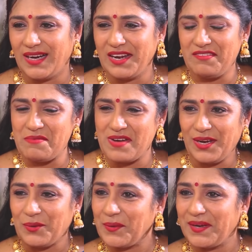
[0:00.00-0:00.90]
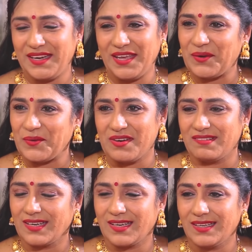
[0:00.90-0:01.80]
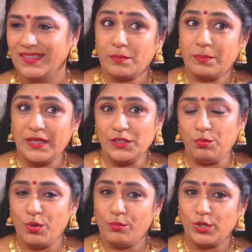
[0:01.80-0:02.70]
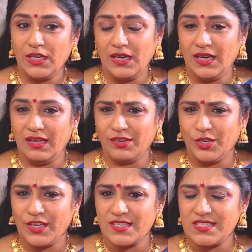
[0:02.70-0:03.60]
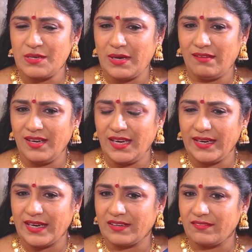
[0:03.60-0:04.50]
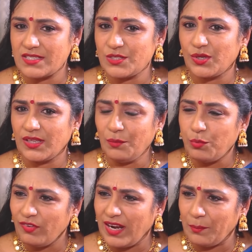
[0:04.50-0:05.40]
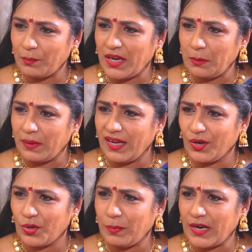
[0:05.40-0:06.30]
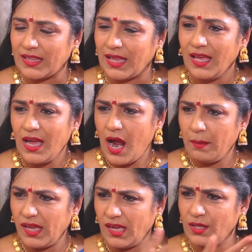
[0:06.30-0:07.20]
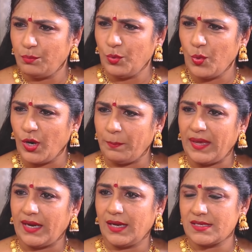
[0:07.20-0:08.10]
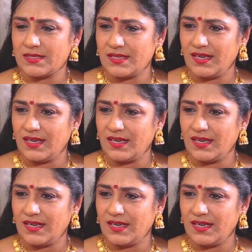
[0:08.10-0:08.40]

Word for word: அருவி மாதிரி கொட்டிகிட்டே இருக்கும் அவருக்கு பார்த்துருப்போம் முதல்ல அவருடைய சினிமாவிலேயே டேரக்டர் வசந்த் வருதுன்னா பூவெல்லாம் கேட்டுப்பாரு ஒரு படத்தில் அப்படியே அந்த பூவோட பேரெல்லாம்